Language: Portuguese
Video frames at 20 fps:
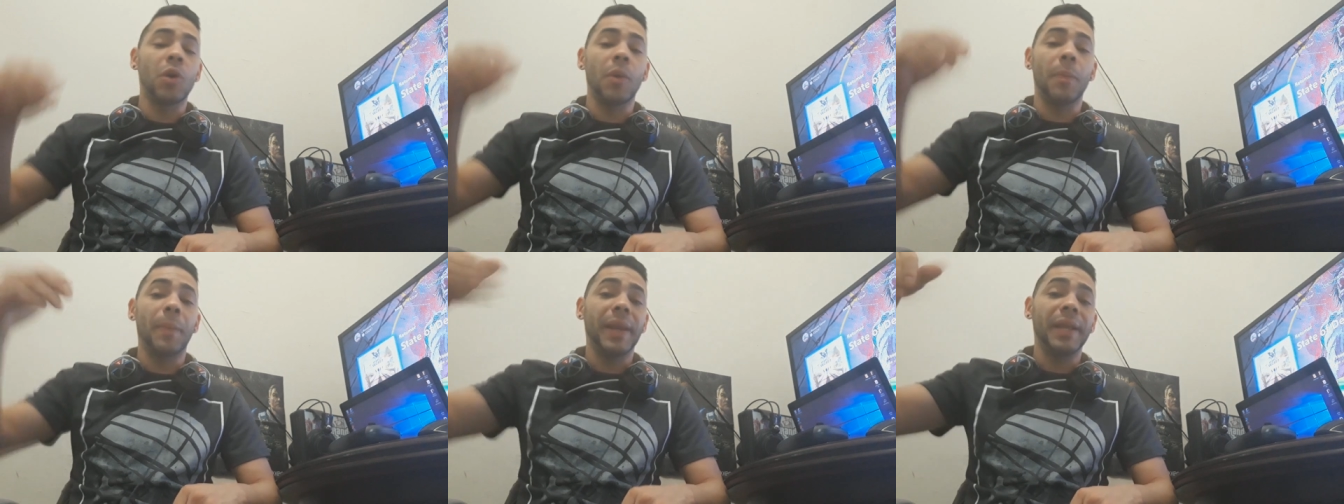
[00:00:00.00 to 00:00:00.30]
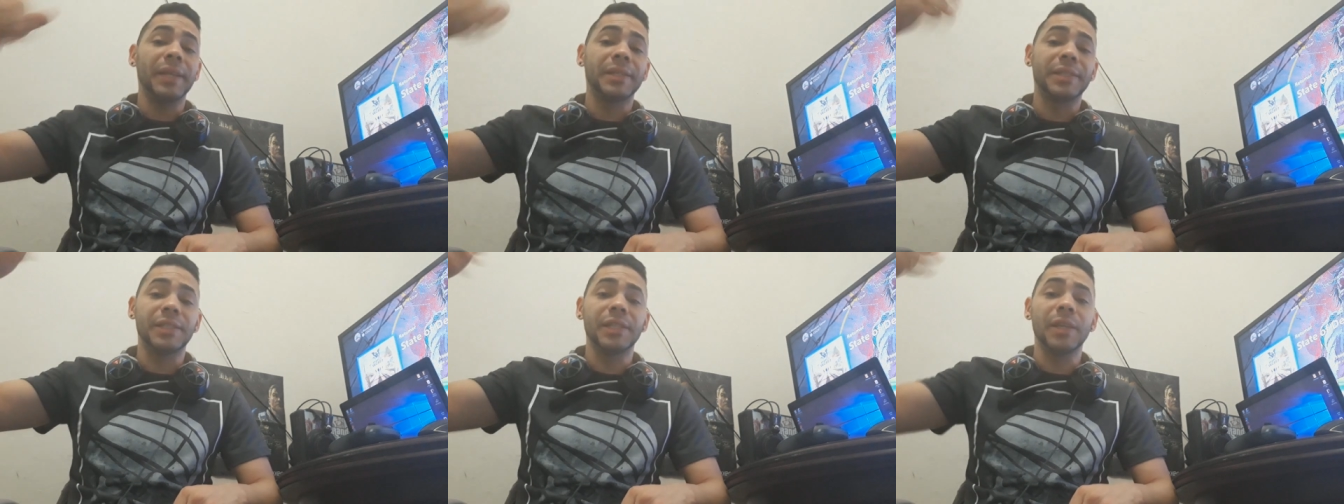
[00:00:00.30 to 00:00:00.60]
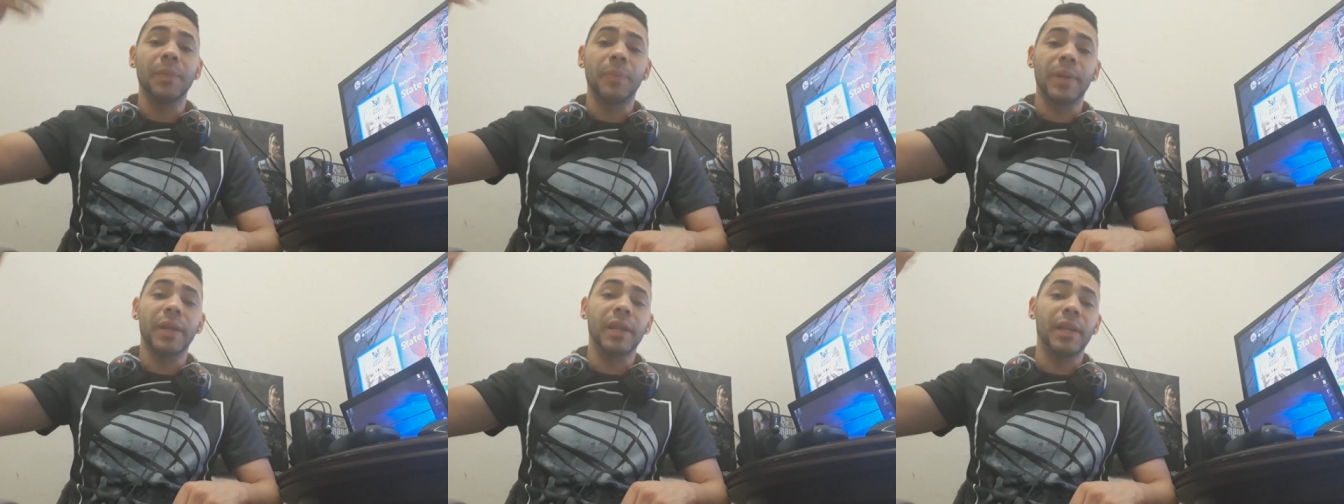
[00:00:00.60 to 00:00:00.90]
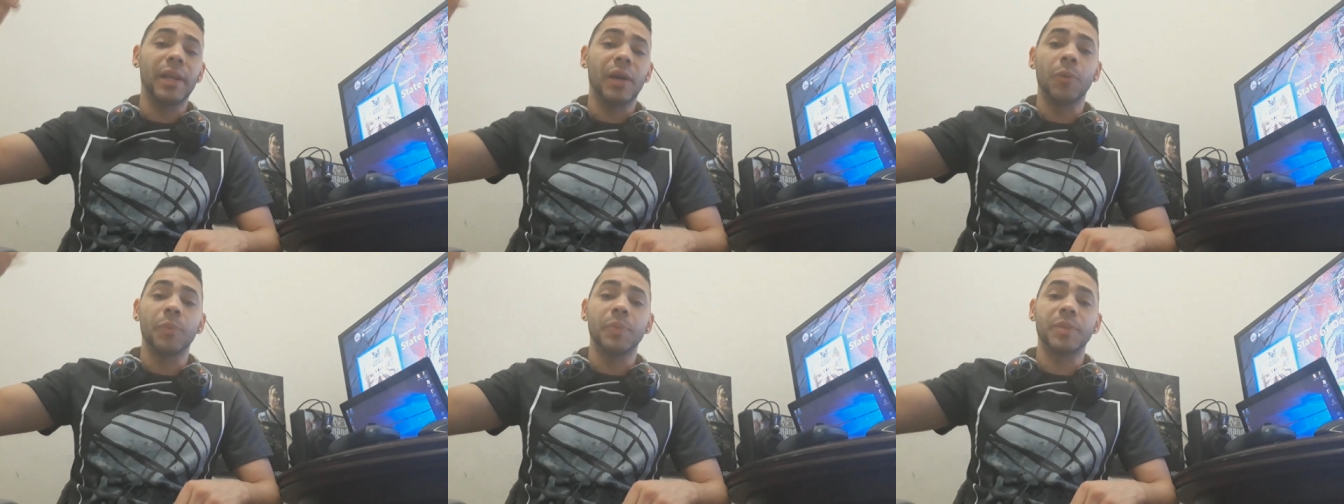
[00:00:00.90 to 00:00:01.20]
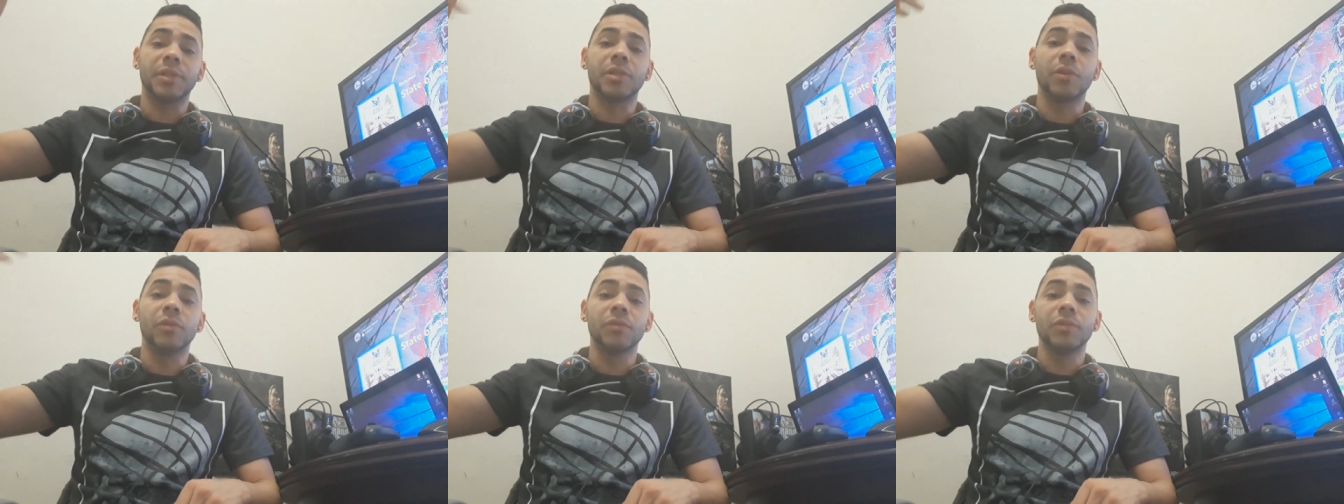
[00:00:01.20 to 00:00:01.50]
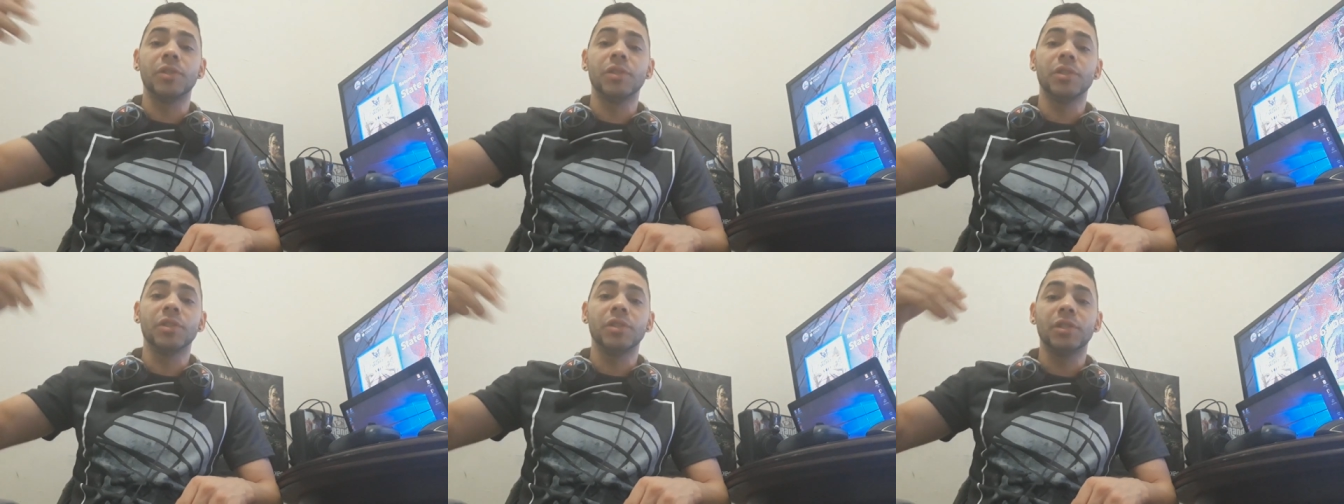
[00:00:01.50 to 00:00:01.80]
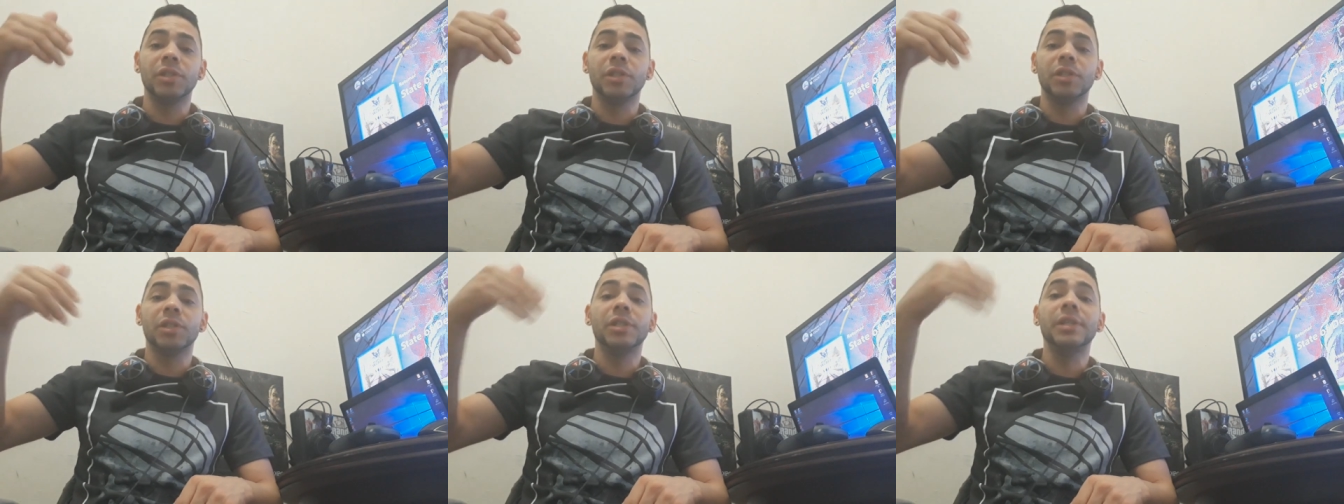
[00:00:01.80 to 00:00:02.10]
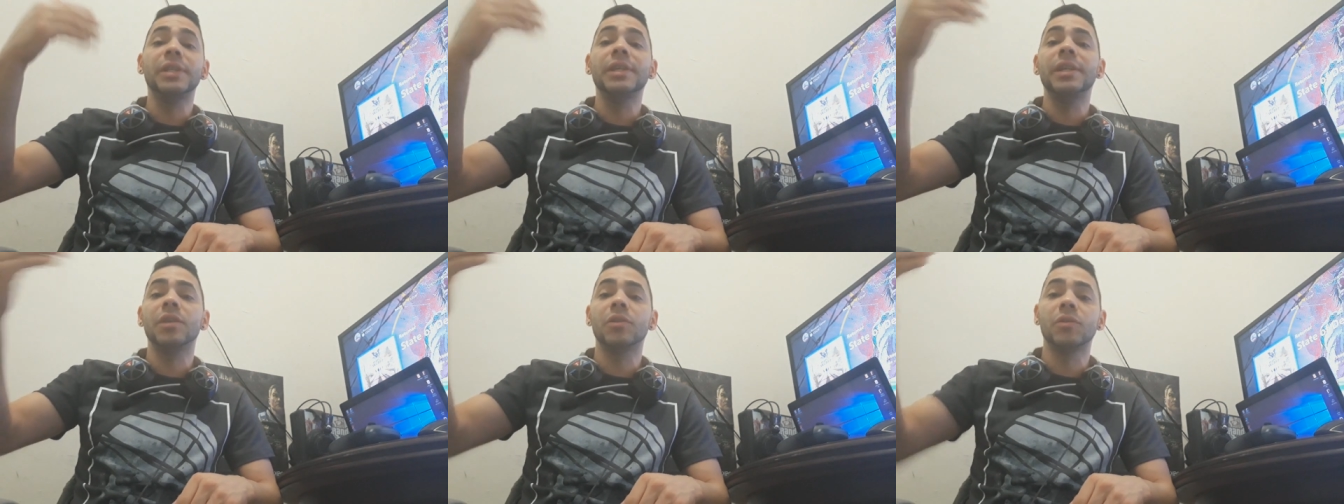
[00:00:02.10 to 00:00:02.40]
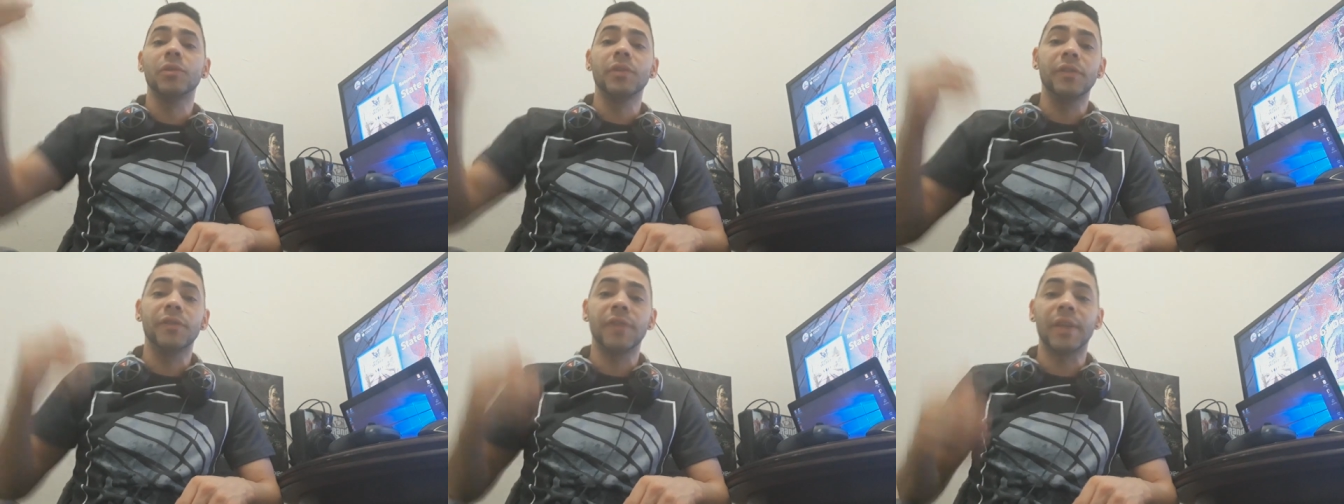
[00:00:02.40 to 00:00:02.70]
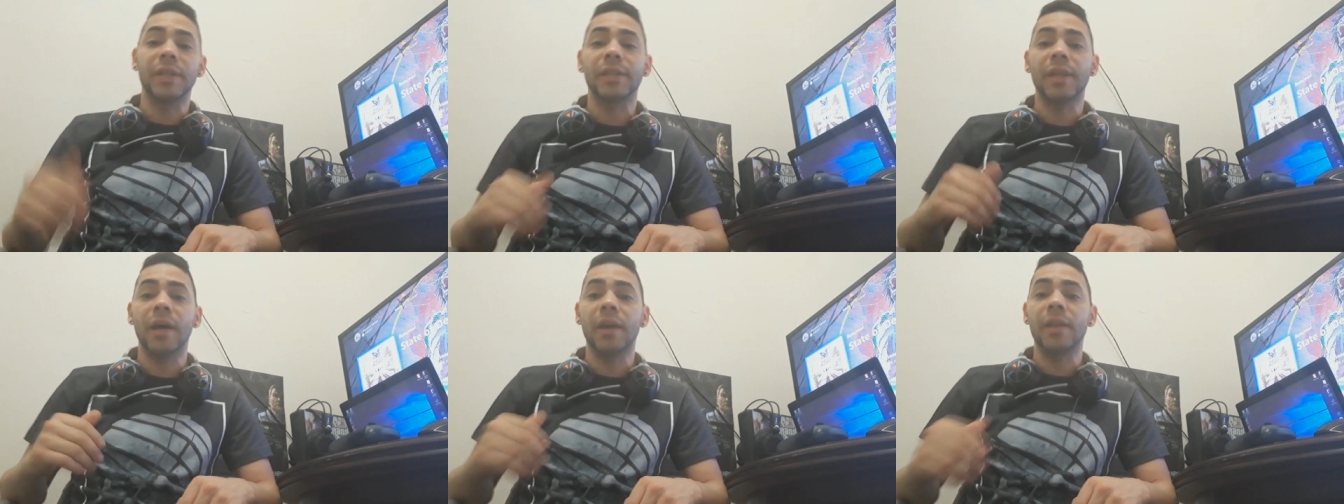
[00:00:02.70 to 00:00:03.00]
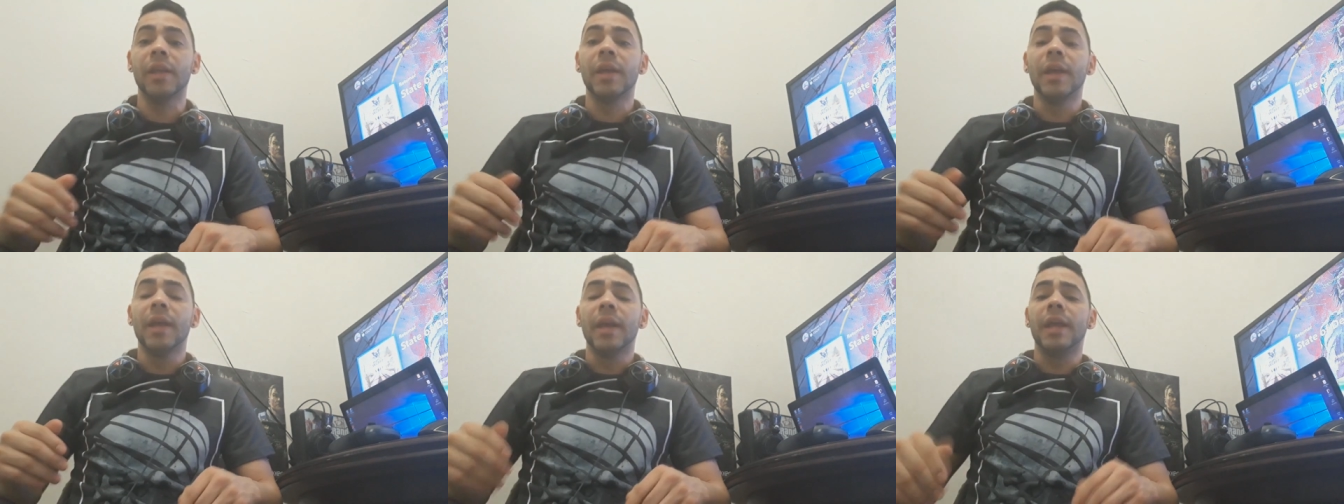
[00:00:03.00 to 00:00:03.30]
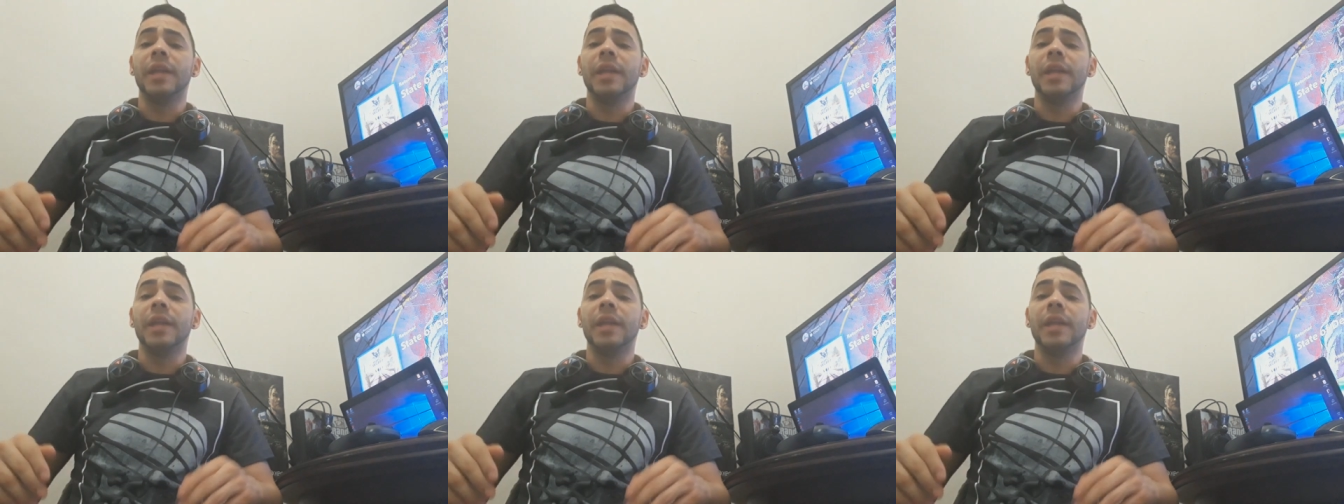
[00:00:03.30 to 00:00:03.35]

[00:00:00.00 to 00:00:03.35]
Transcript: Não aparecia para ele a opção de, de, de, ir no inventário.